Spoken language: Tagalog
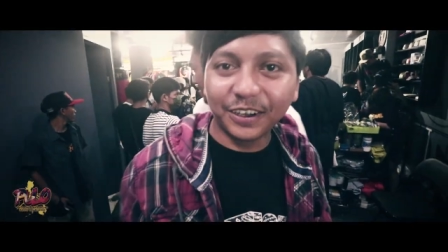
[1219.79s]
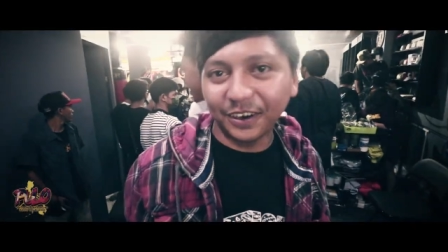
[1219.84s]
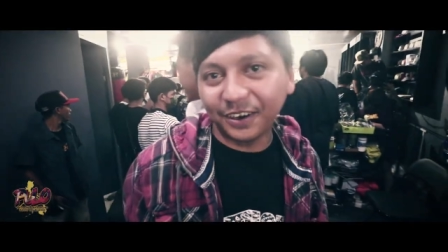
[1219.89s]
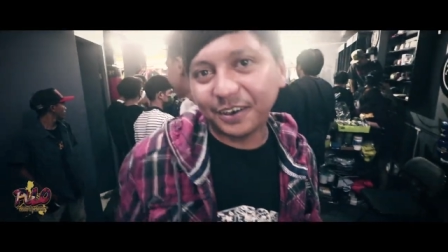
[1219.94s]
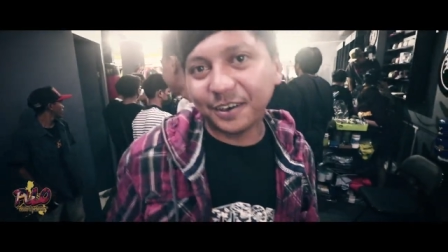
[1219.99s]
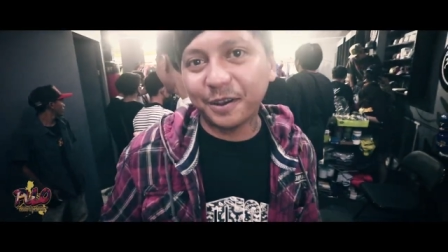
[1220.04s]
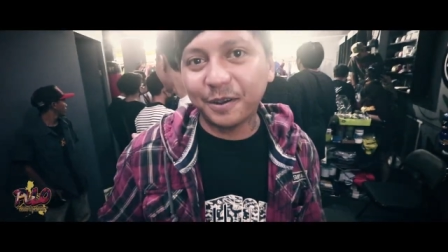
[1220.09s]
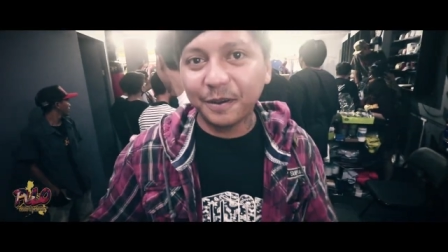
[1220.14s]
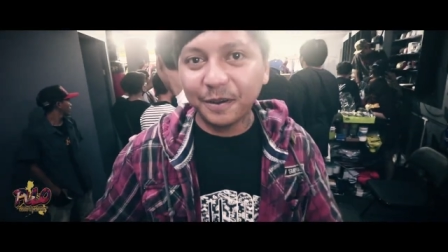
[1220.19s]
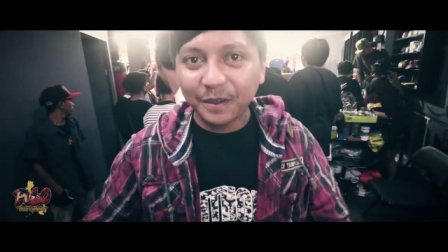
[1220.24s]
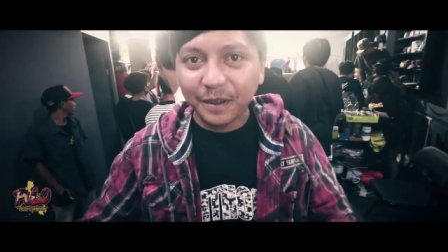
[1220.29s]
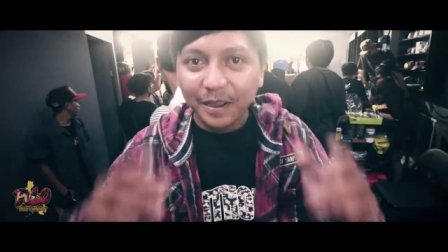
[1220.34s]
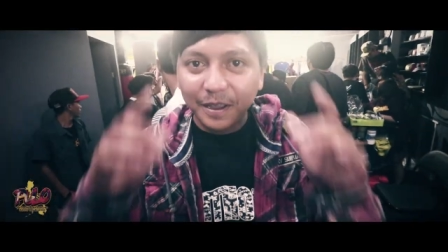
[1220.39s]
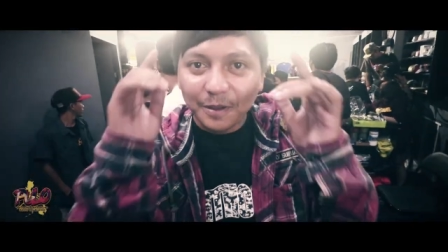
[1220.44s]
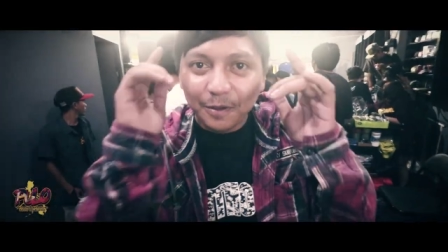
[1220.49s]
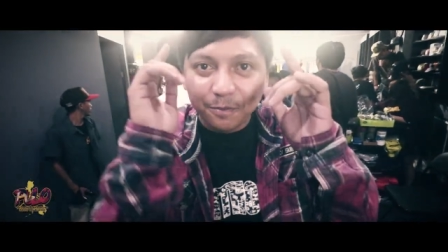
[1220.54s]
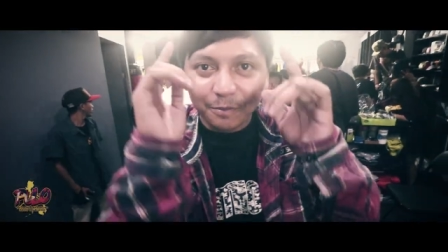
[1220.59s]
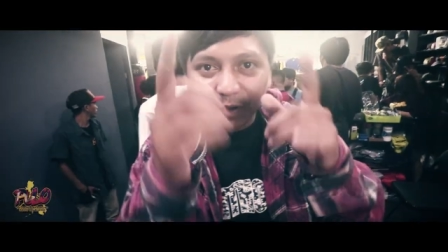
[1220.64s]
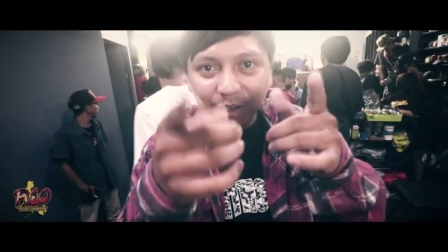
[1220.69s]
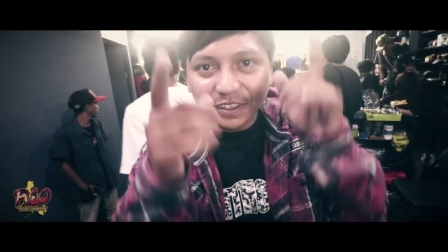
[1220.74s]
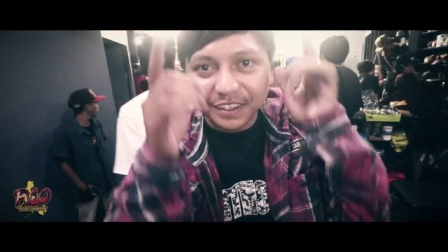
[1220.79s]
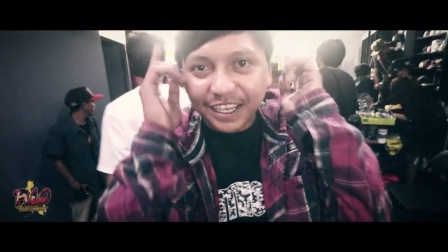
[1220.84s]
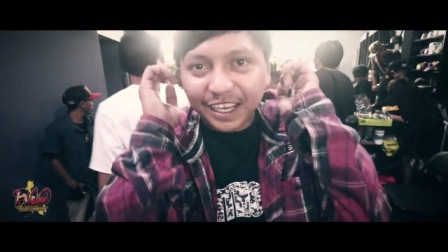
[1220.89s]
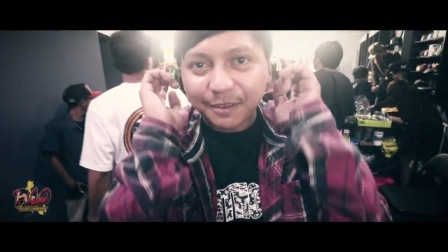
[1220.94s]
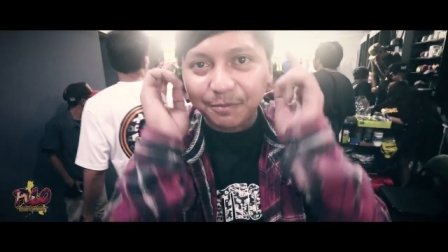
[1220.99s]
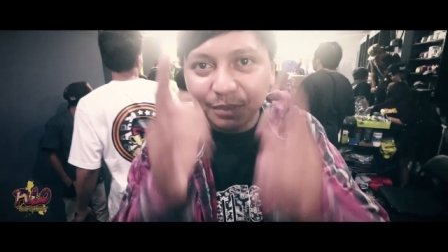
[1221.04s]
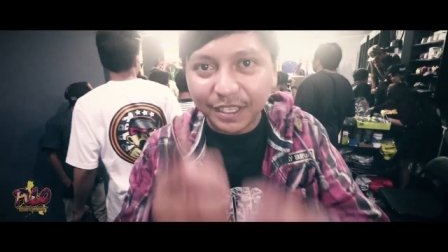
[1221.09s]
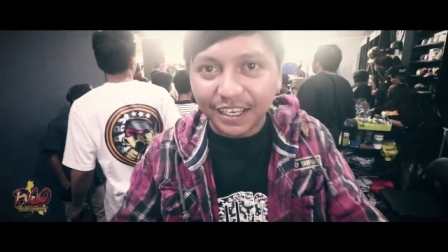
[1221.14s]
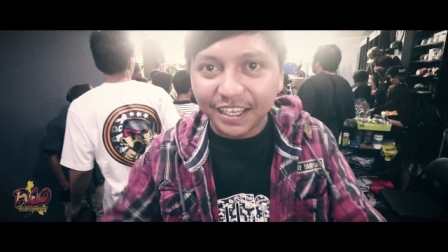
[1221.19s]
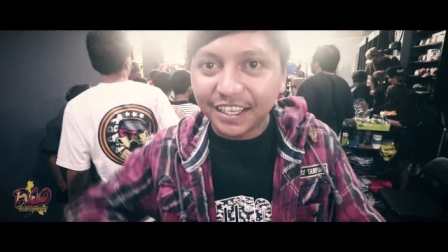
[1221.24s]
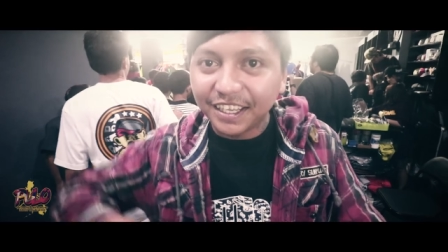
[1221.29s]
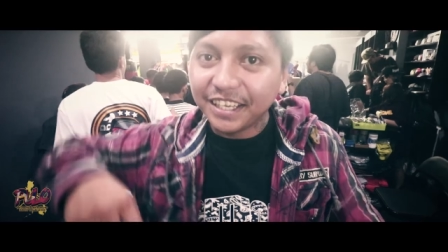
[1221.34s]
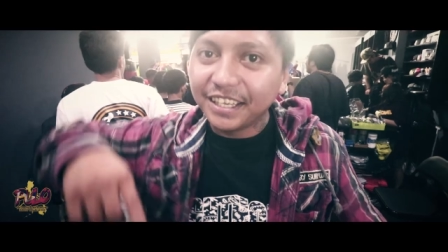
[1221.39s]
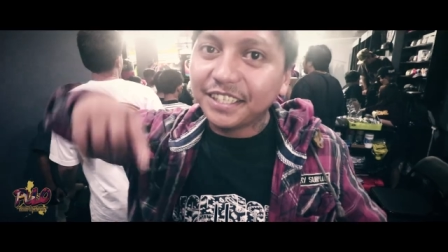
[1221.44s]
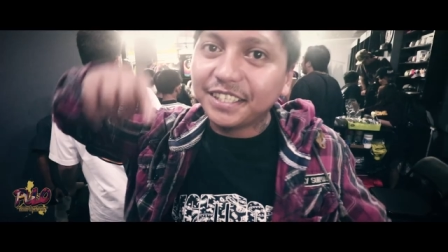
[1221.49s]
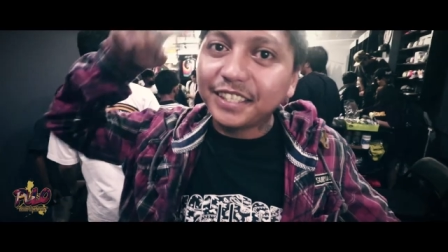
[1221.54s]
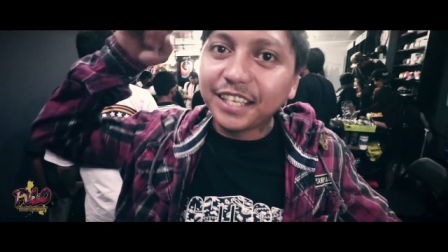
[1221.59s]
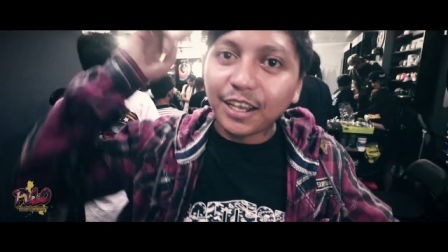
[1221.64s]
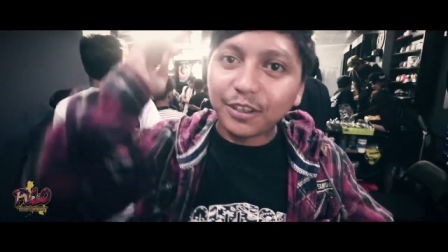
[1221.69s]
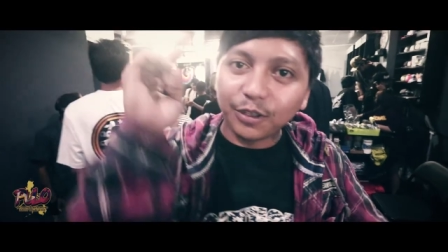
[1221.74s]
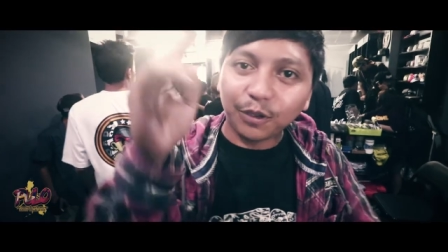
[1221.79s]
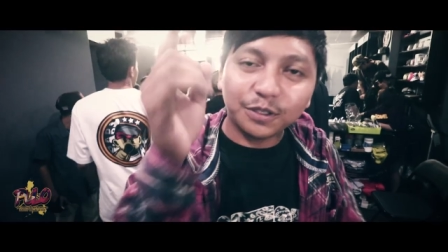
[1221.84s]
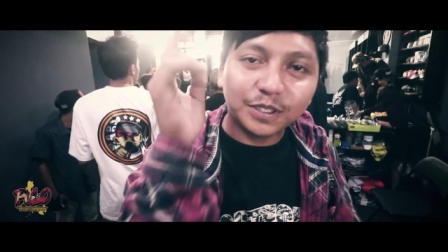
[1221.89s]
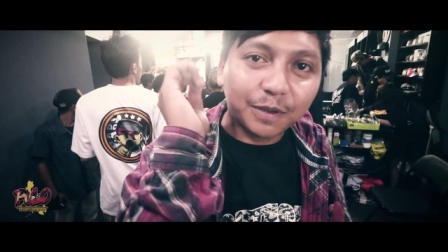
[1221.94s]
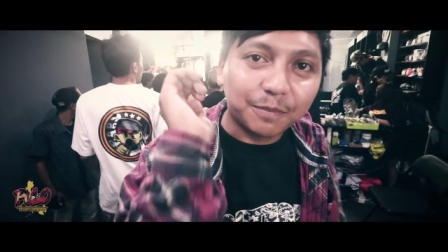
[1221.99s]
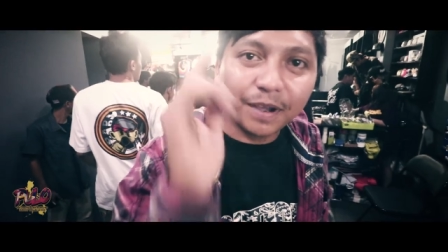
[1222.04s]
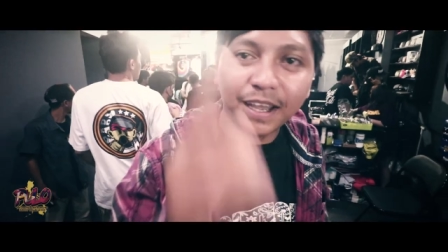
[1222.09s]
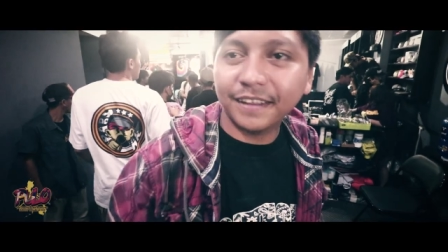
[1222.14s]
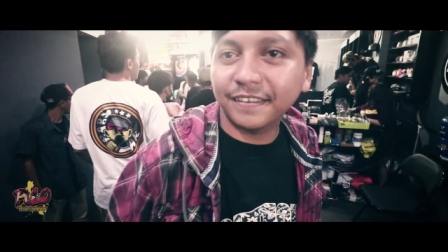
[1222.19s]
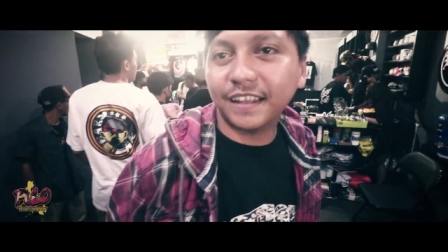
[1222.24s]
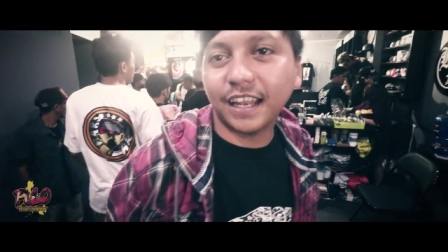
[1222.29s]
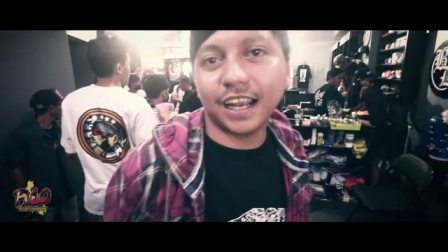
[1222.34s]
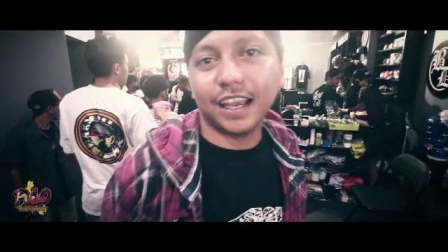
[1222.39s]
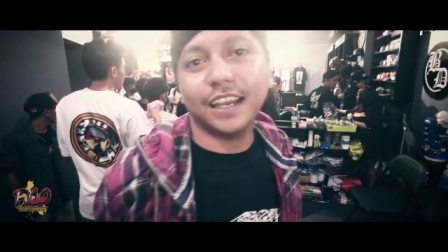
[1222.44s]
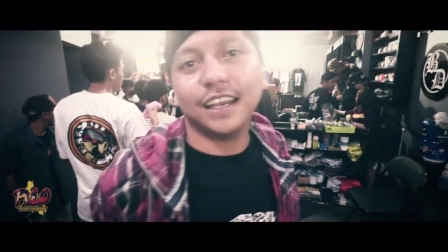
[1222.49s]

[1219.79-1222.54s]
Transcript: Doc. Montrap 3 keys, shoutout sa Mantra.